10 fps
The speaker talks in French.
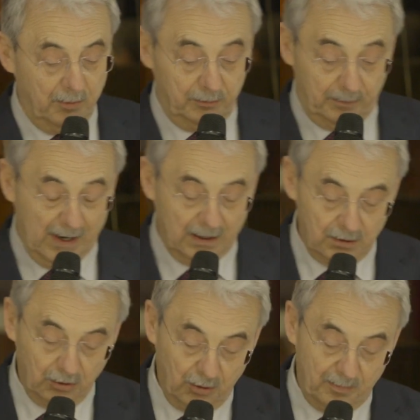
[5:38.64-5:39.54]

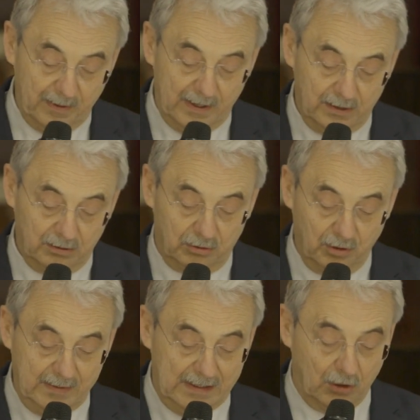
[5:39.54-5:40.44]
blanc européen de
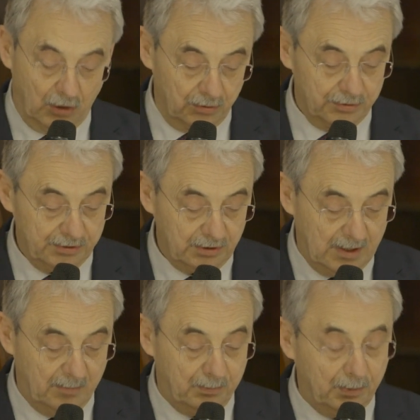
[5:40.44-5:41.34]
2011
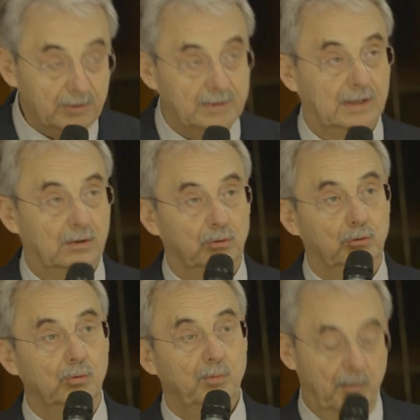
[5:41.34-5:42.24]
qui portait le
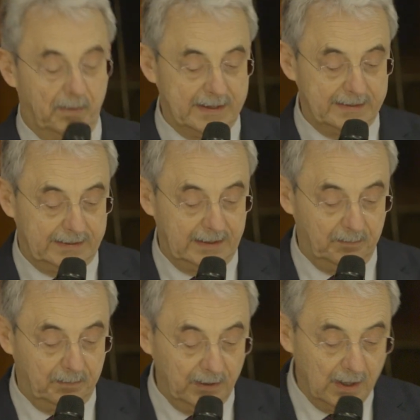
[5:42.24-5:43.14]
double
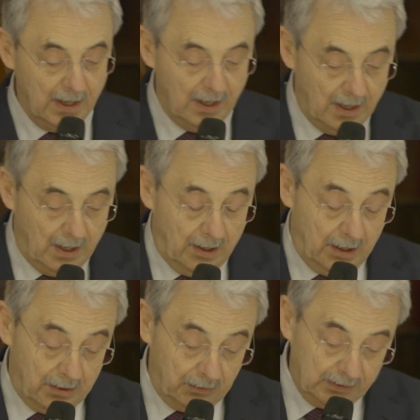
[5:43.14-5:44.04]
principe
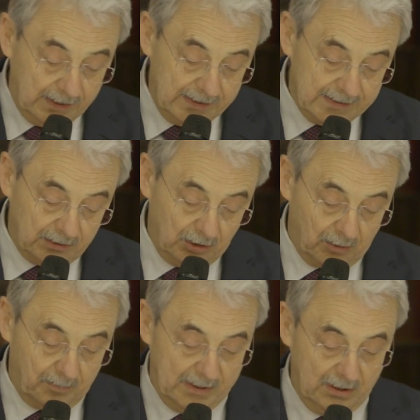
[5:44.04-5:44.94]

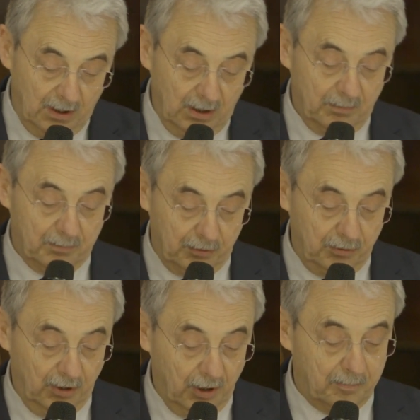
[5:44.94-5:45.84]
utilisateur-payeur,
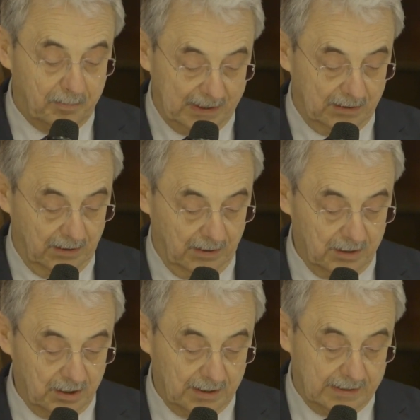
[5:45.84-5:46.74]

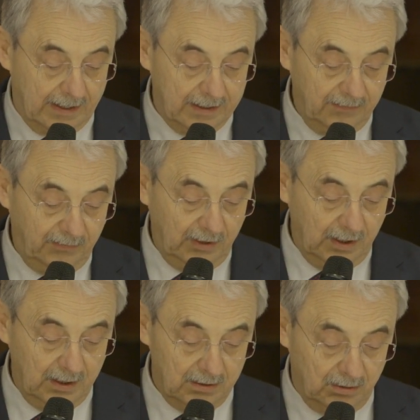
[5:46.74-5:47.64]
pollueur-payeur.
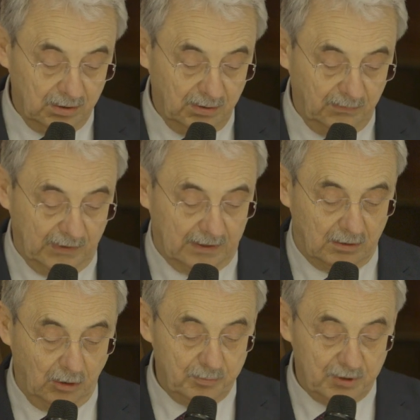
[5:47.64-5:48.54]
Clarifier de ce
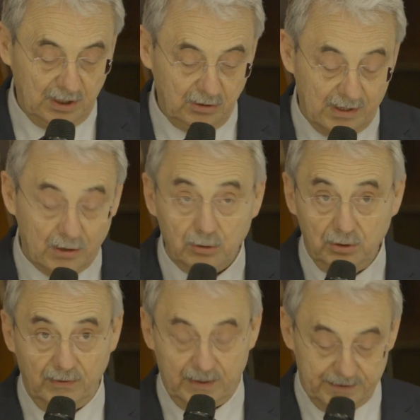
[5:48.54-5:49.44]
fait l'objet de la
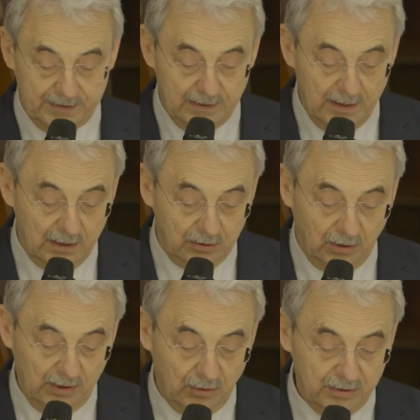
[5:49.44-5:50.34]
redevance,
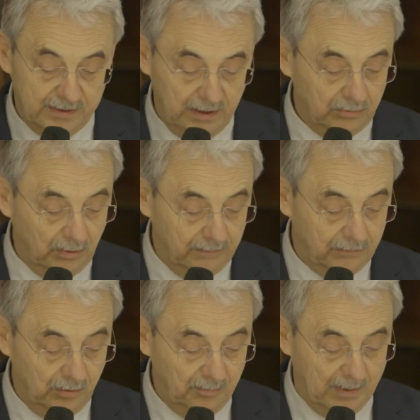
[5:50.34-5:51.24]
dont les recettes doivent
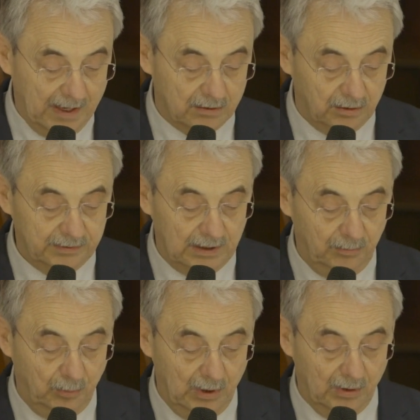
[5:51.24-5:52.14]
d'une part
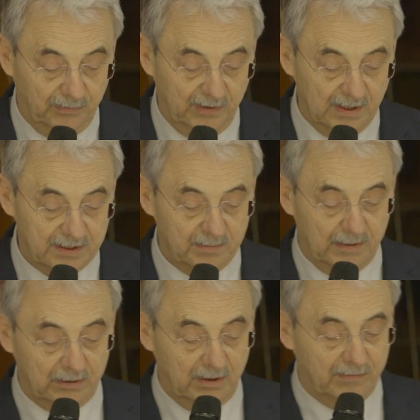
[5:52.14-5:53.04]
contribuer au
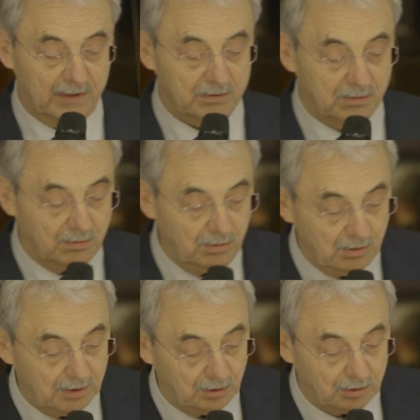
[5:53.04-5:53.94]
financement de
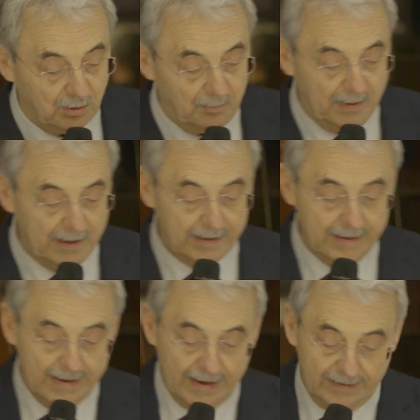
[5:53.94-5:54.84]
l'infrastructure et d'autre part
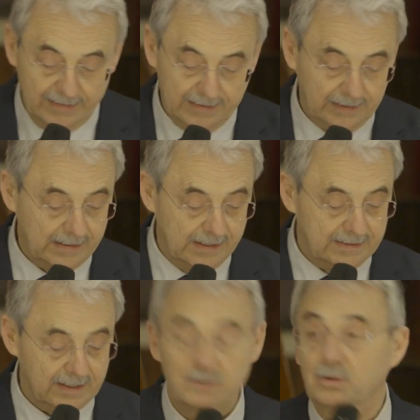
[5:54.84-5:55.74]
à
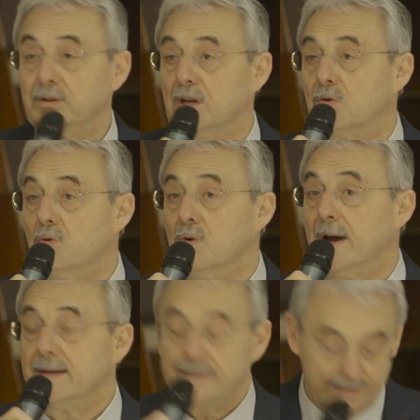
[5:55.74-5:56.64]
l'internalisation des coûts
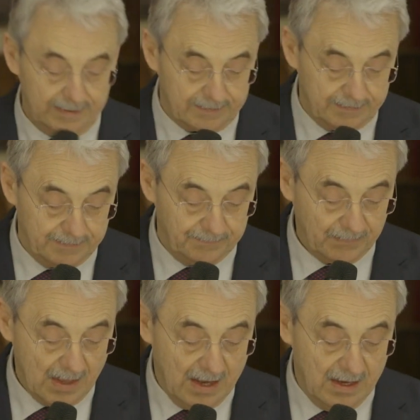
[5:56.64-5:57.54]
externes.
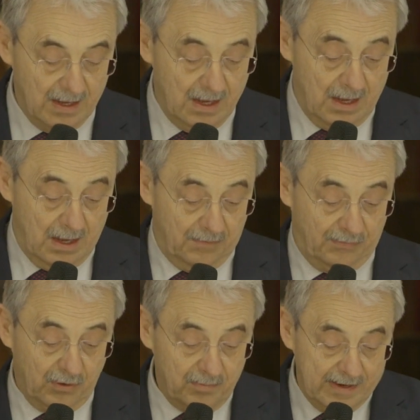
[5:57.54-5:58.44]

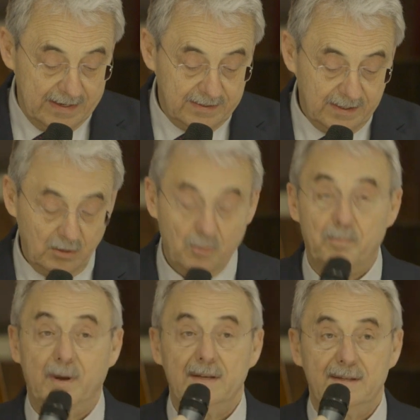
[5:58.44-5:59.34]
Formaliser le
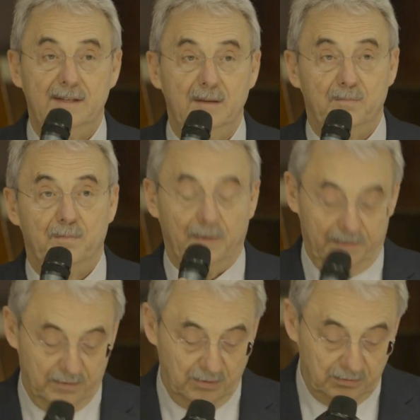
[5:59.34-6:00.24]
principe
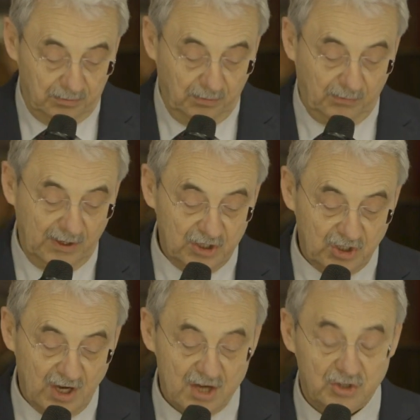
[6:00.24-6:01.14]
du
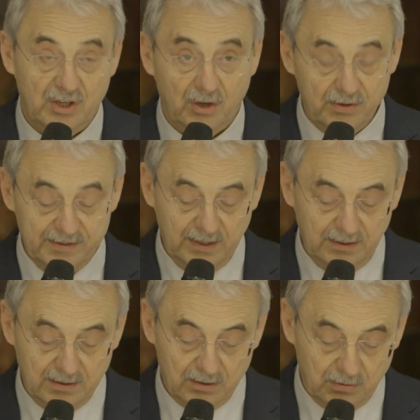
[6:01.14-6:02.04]
fléchage des
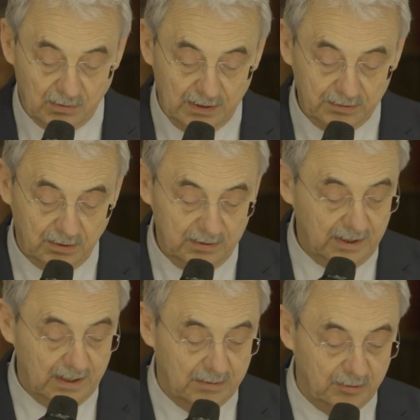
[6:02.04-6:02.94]
recettes sur l'entretien et la